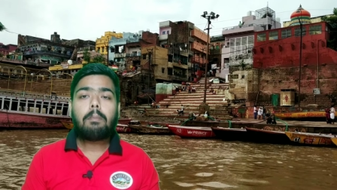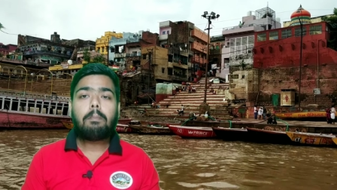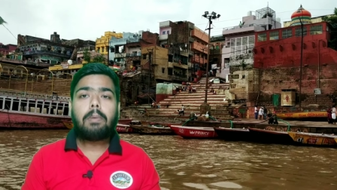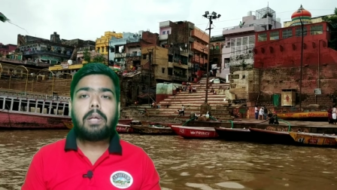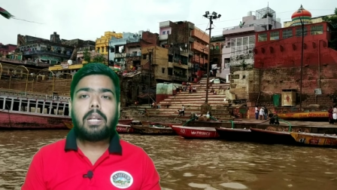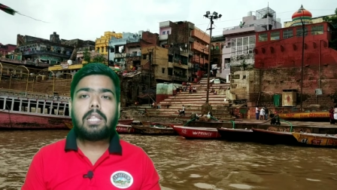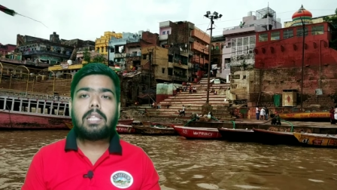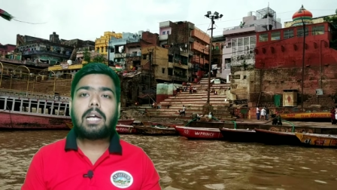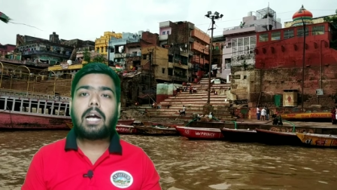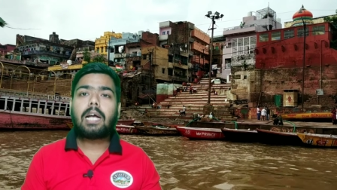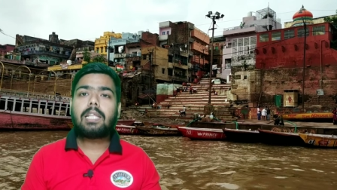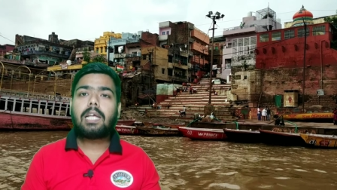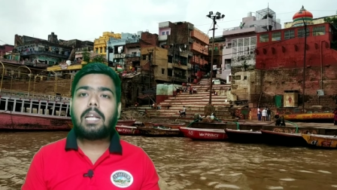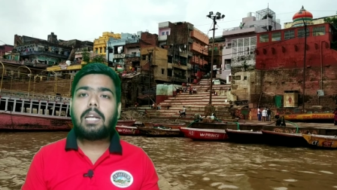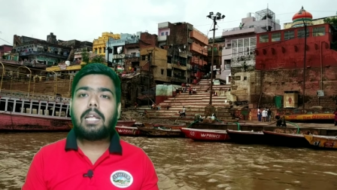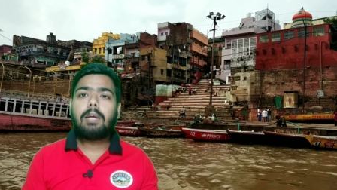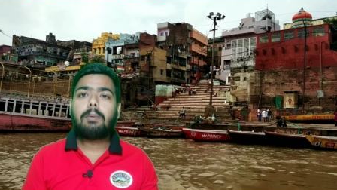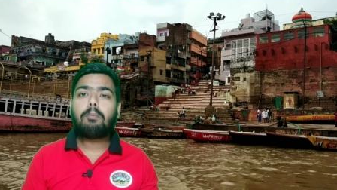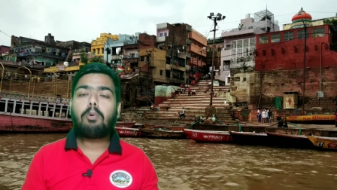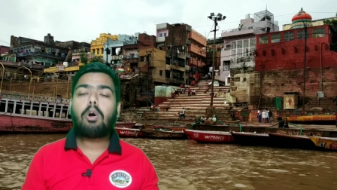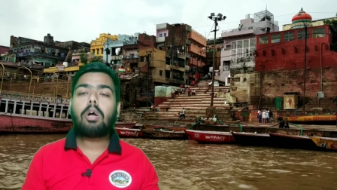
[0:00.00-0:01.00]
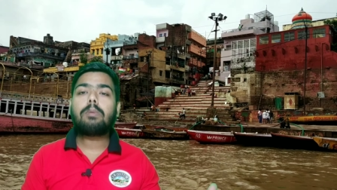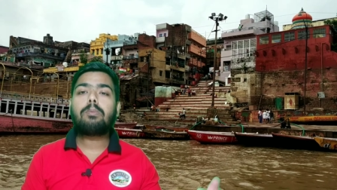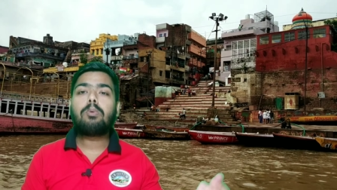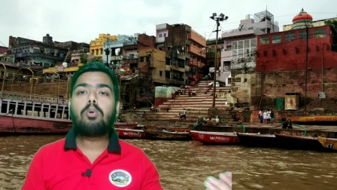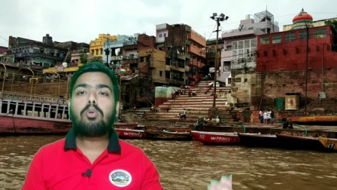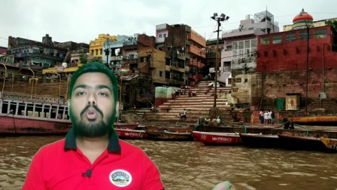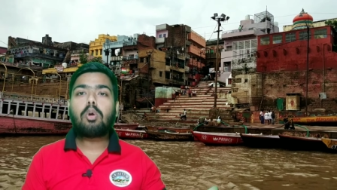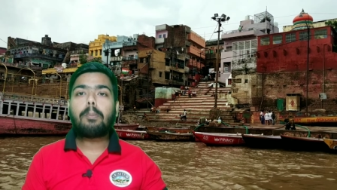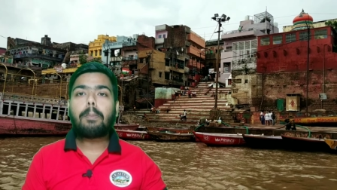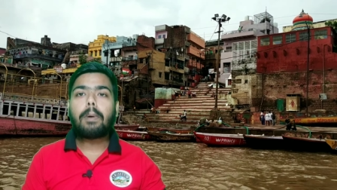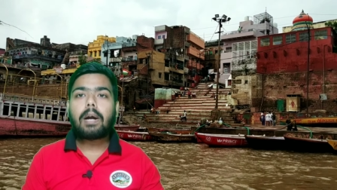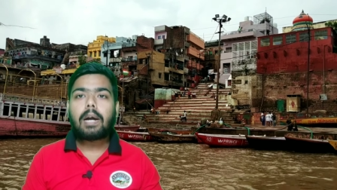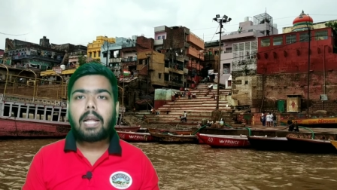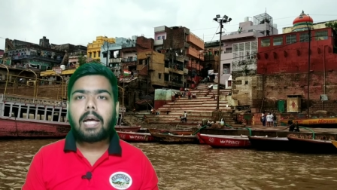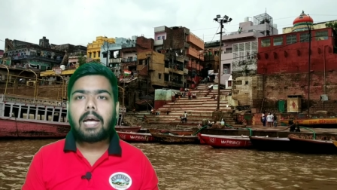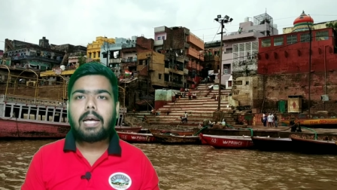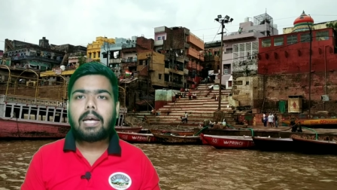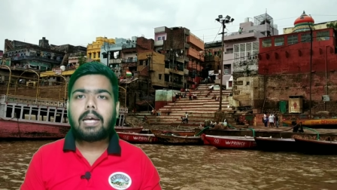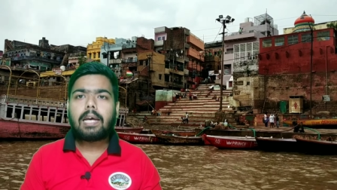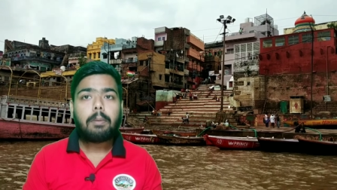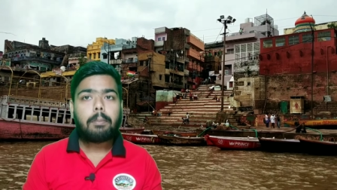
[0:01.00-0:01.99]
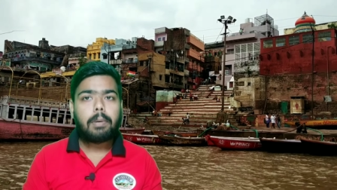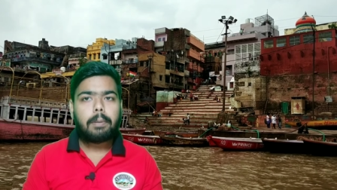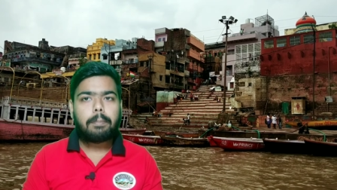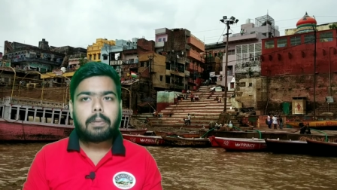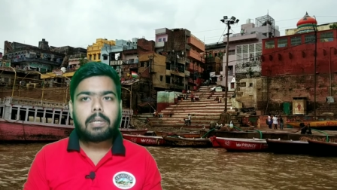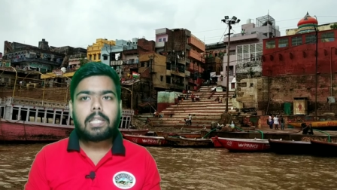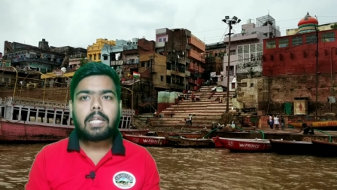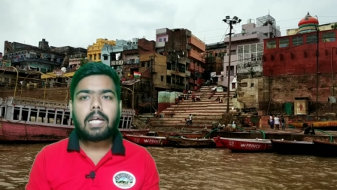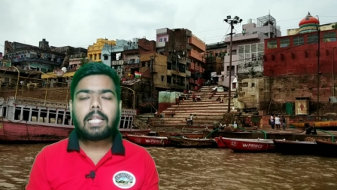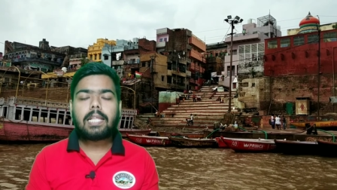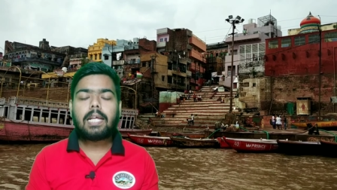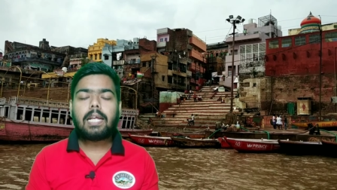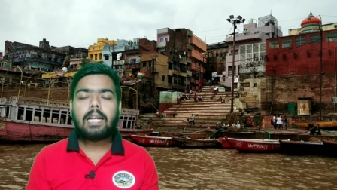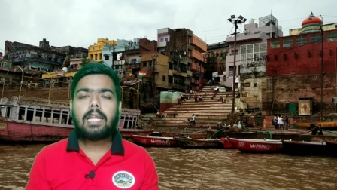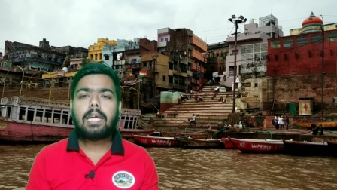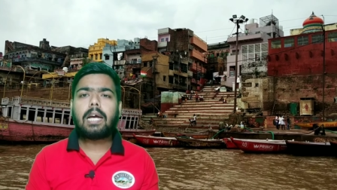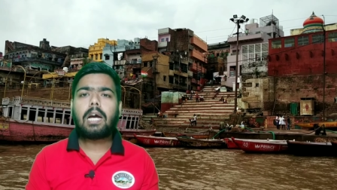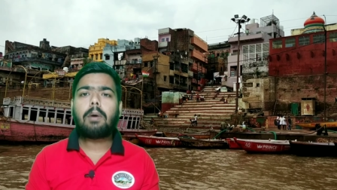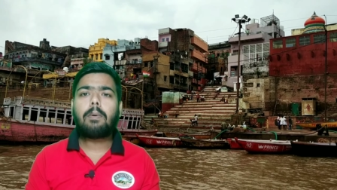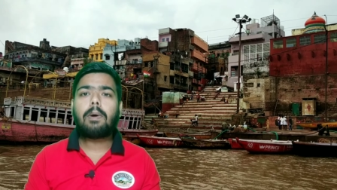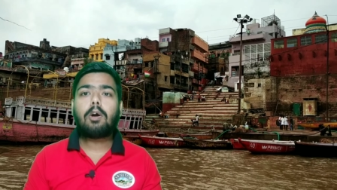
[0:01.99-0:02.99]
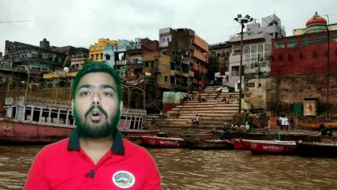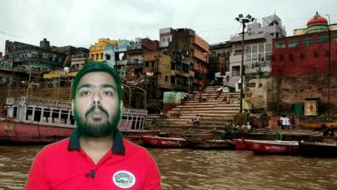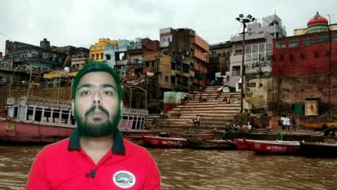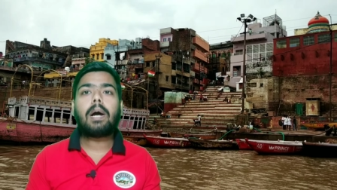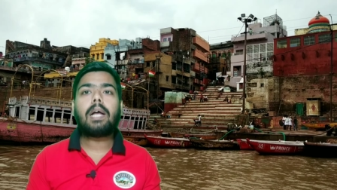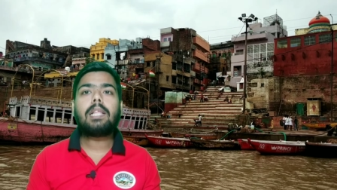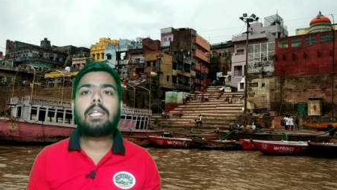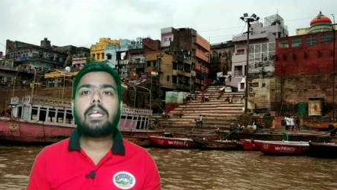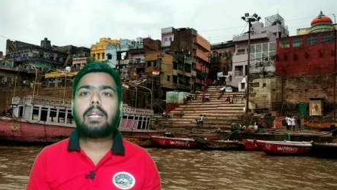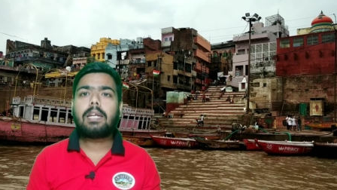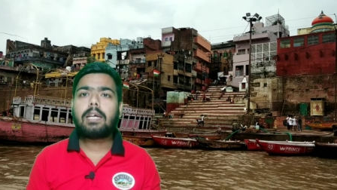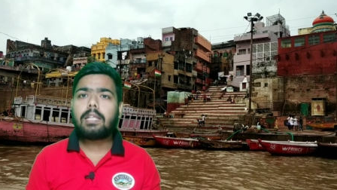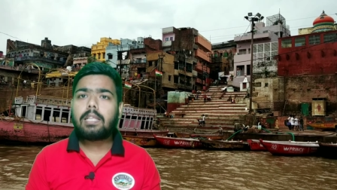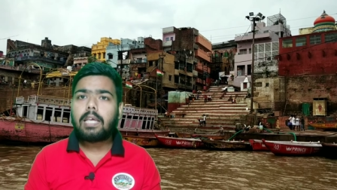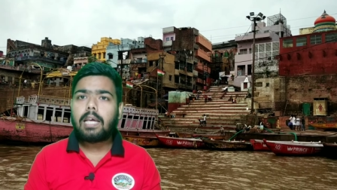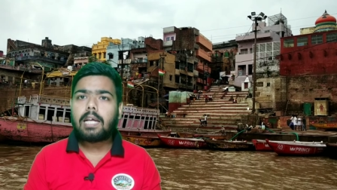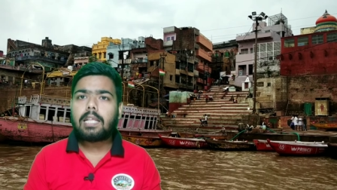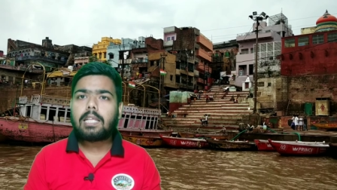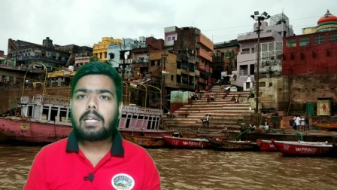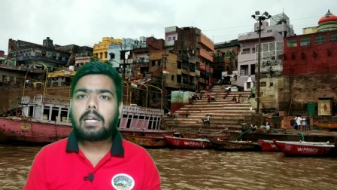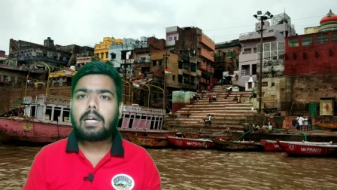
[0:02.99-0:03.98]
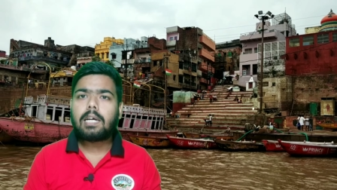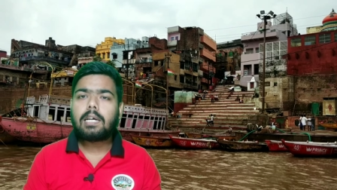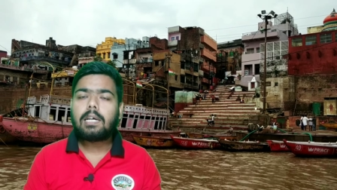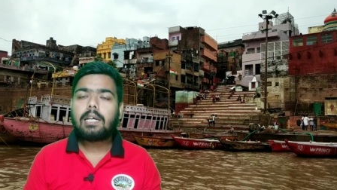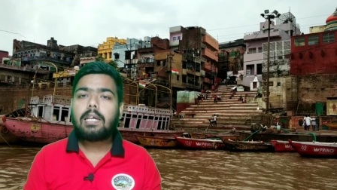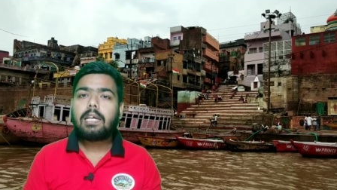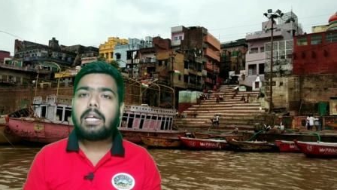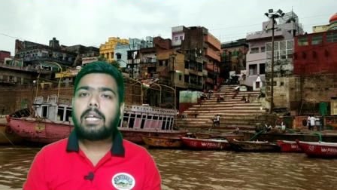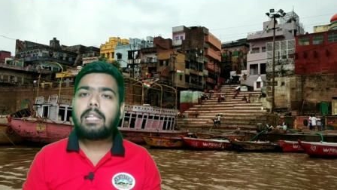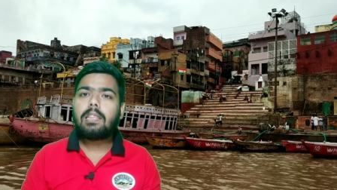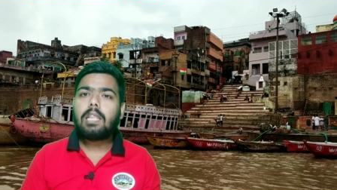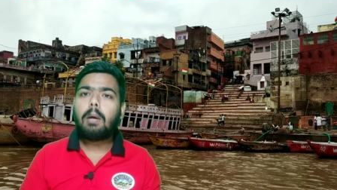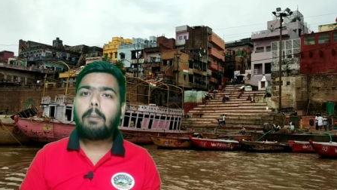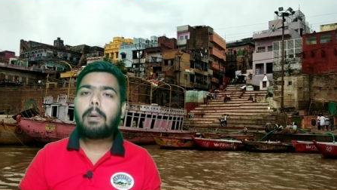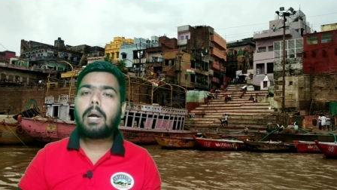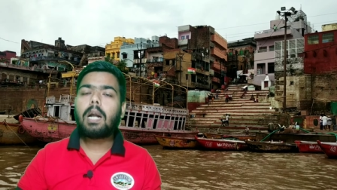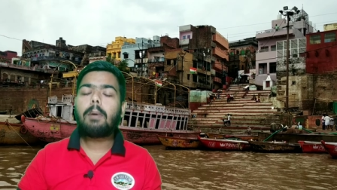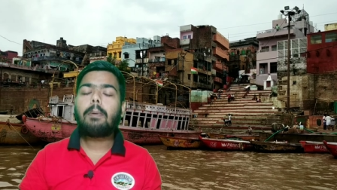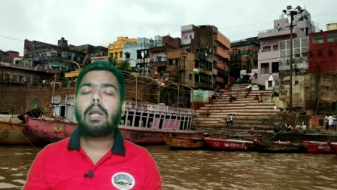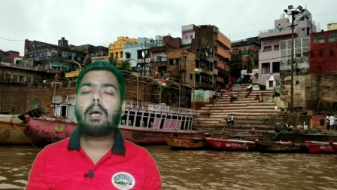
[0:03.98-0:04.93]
मेरे दादा ने बहुत भूत को पकड़ा है मेरे परदादा ने हवा को बांध के रख दिया था इतना बड़ा